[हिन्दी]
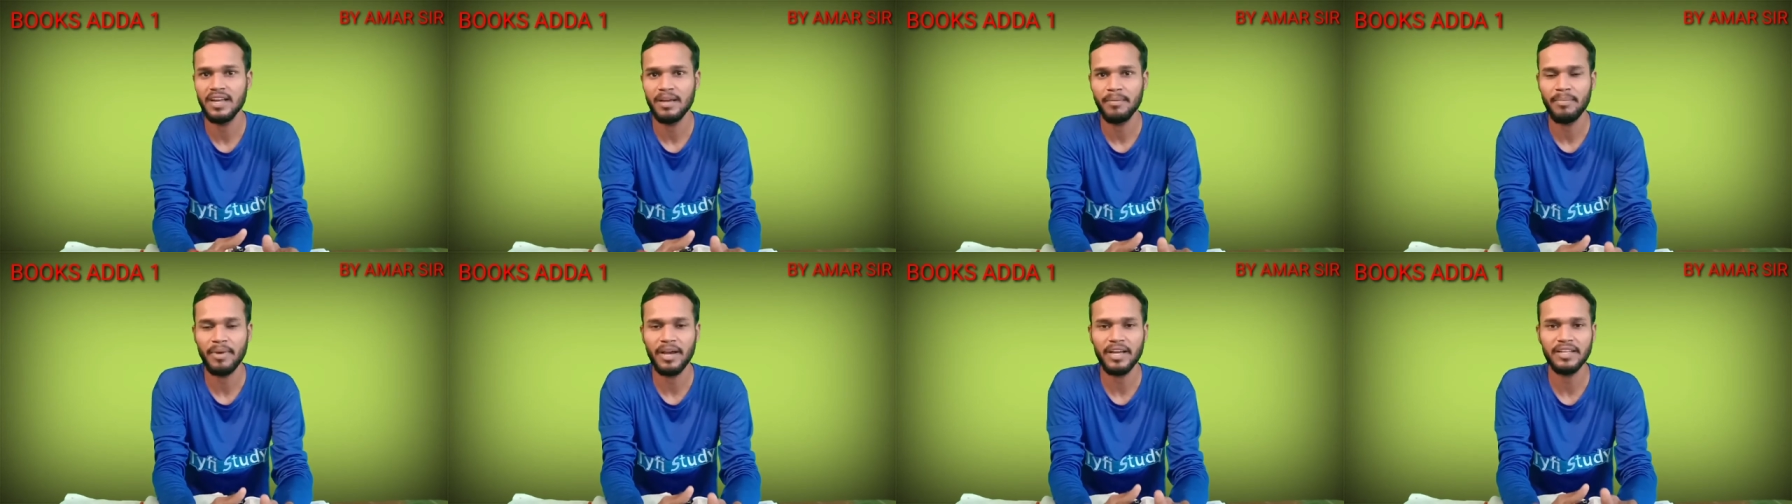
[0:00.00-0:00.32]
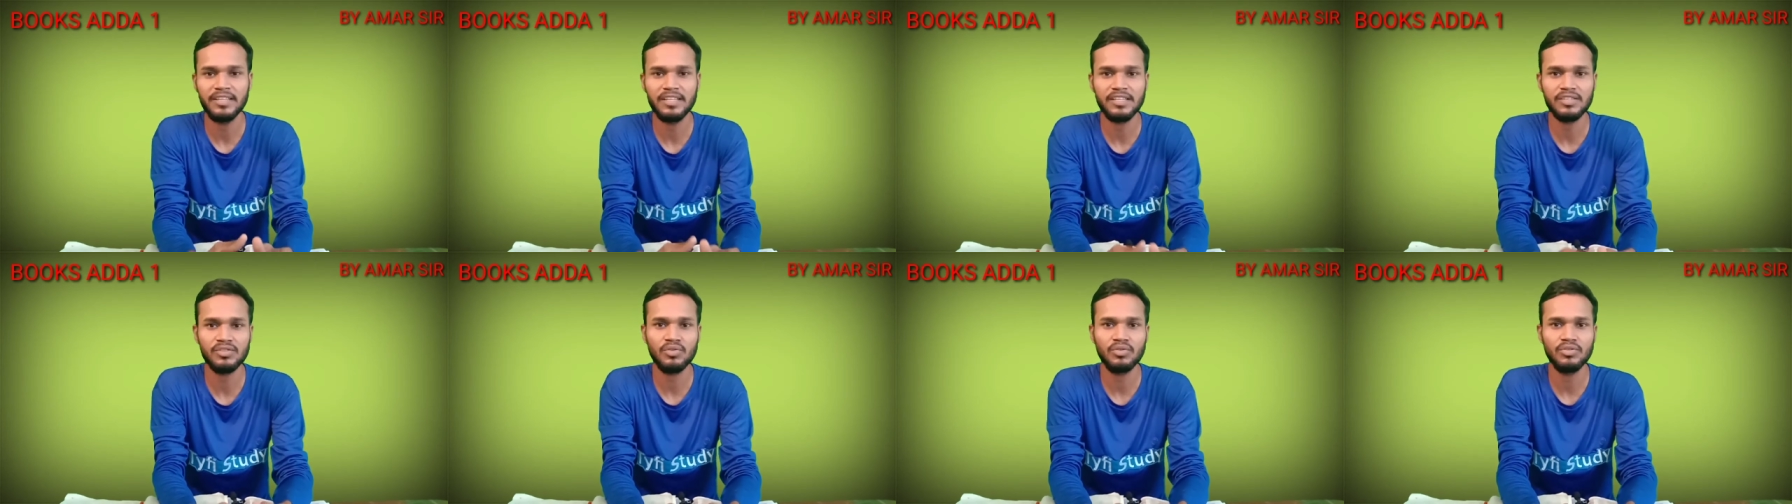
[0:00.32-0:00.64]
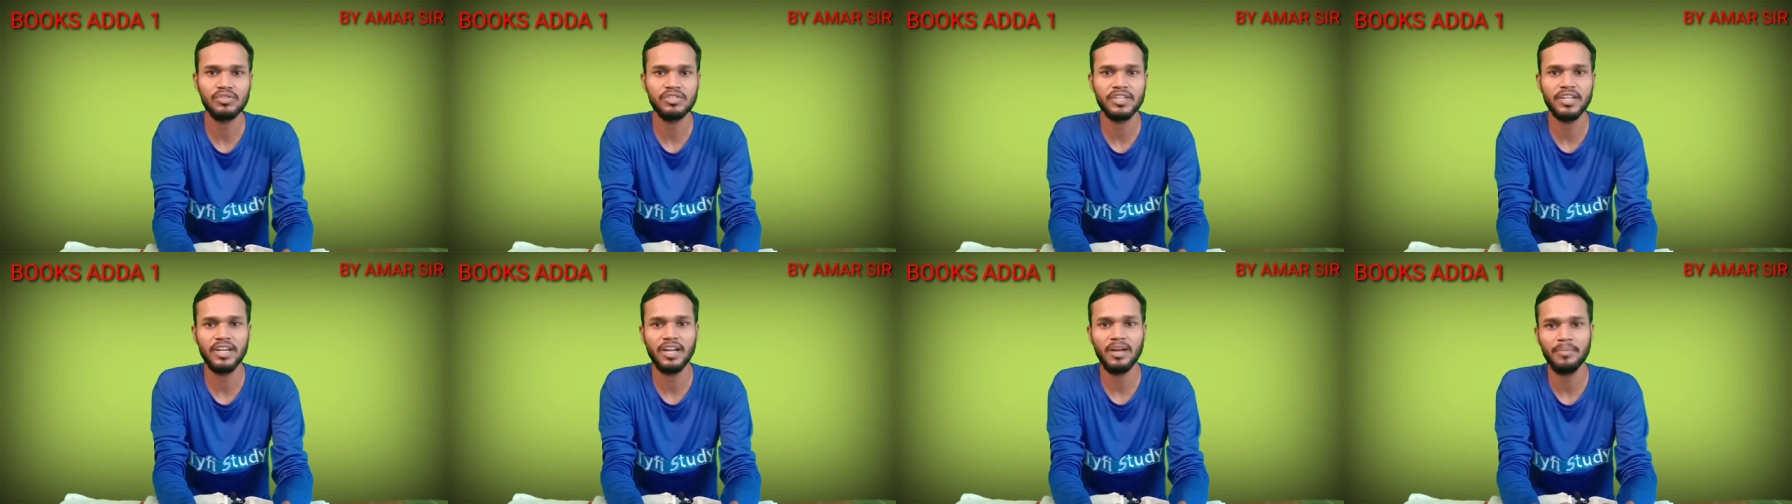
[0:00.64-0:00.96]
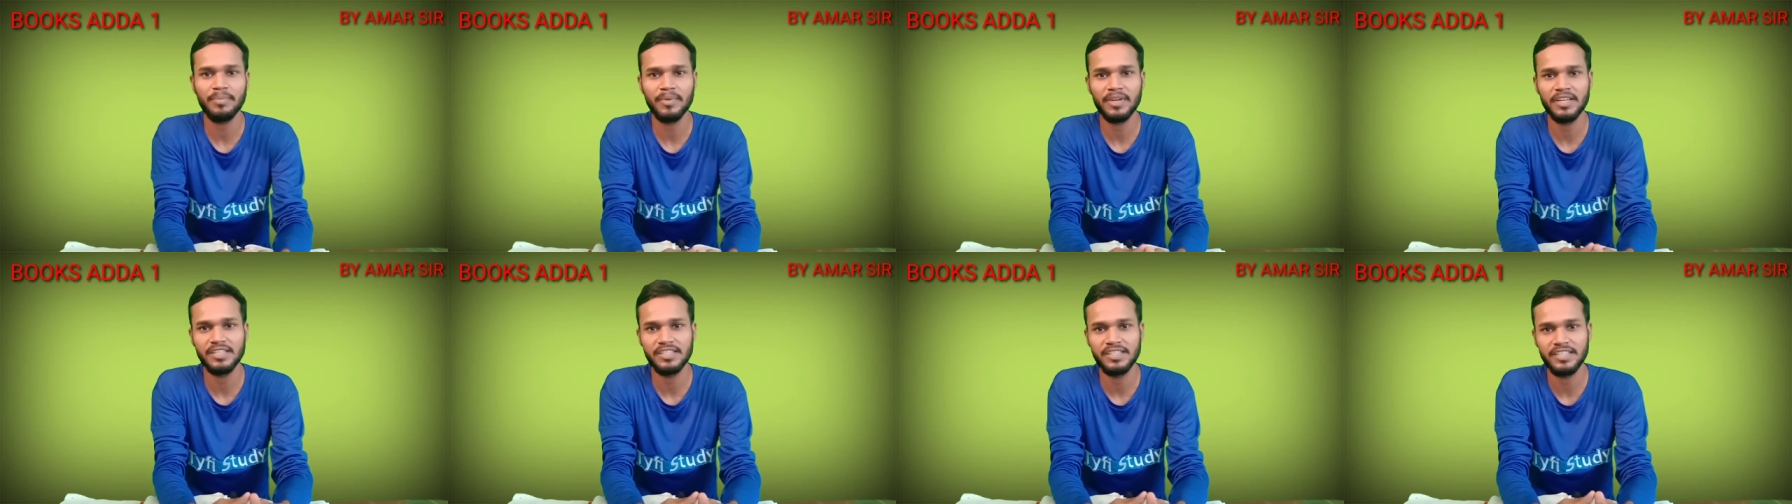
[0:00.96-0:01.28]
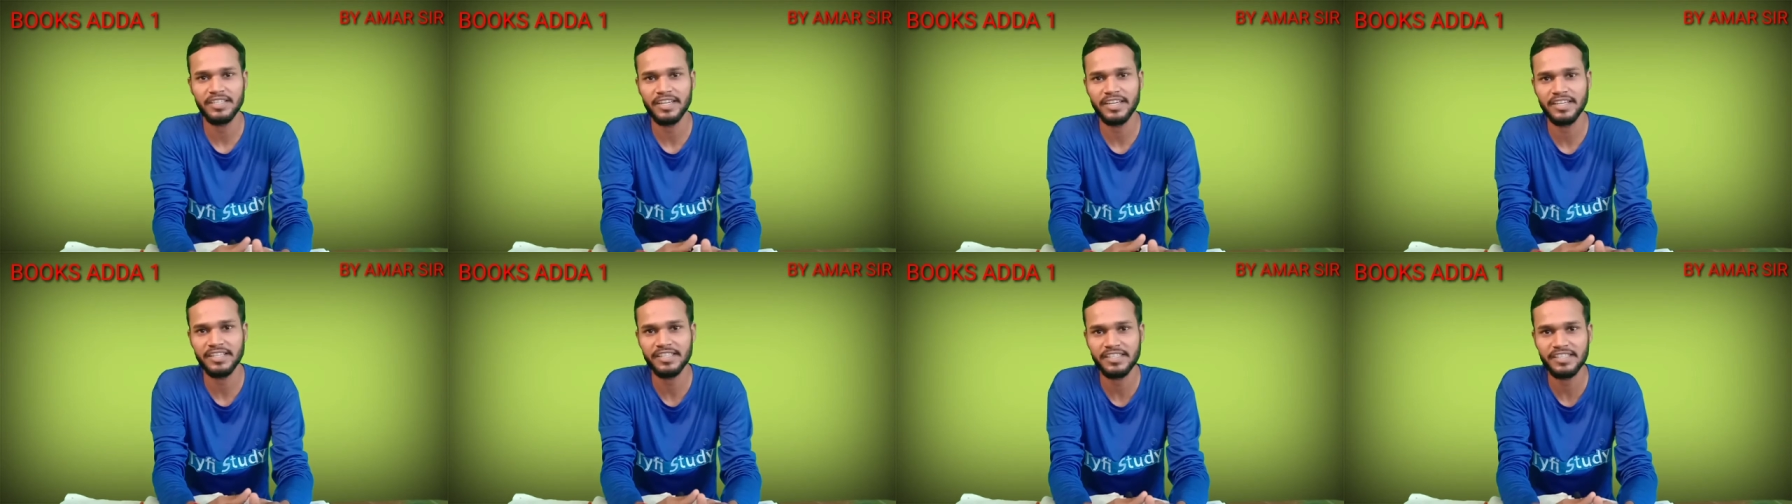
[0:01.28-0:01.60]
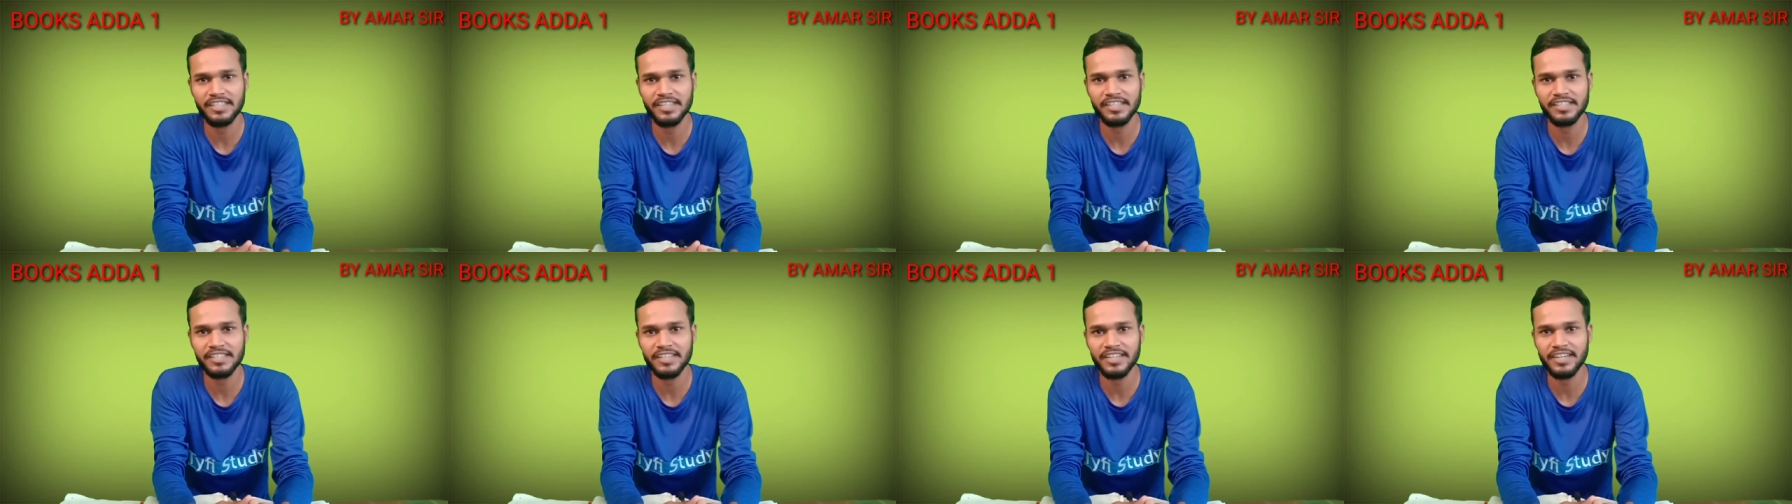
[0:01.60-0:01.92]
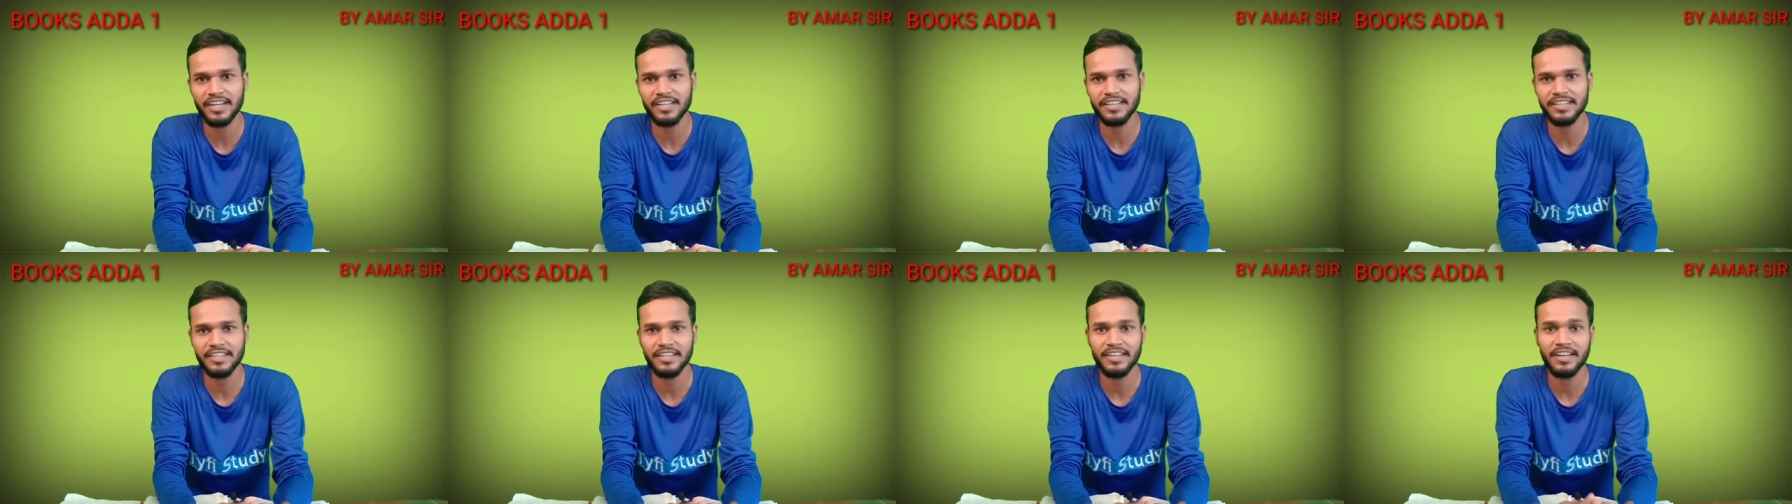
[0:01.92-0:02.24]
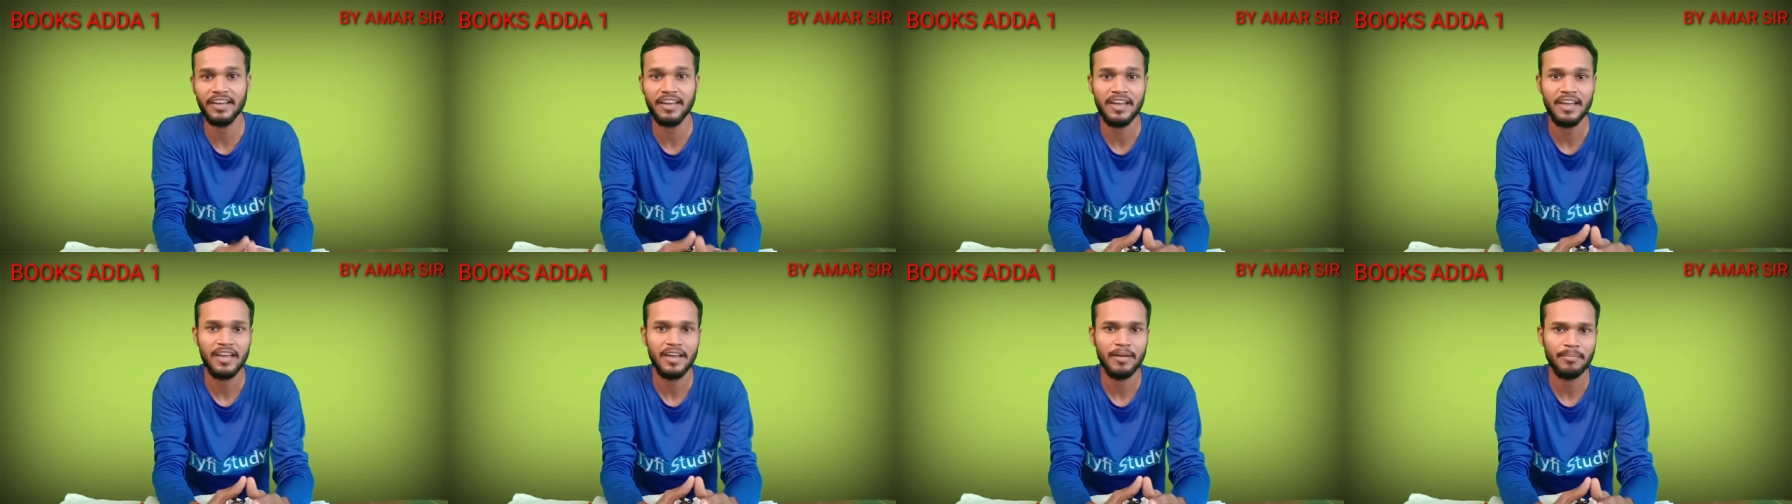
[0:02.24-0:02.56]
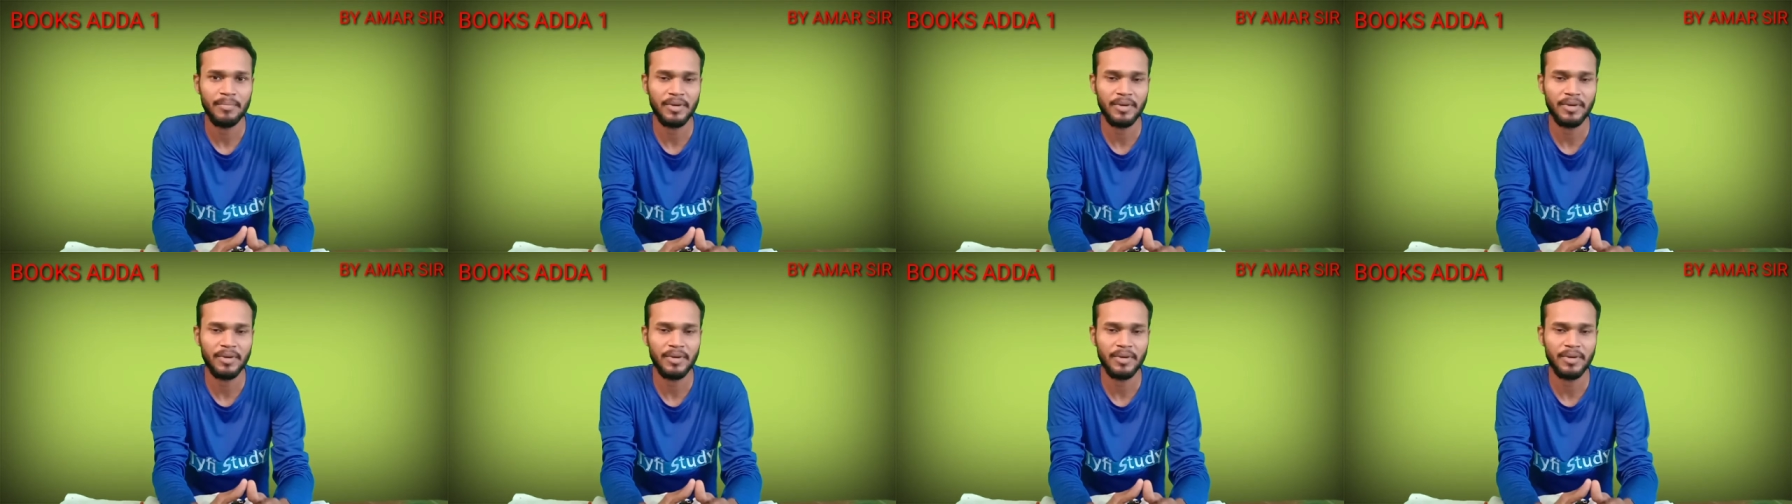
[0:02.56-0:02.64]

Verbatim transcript: पैंतीस क्वेश्चन आपके जी के जी एस से रहते हैं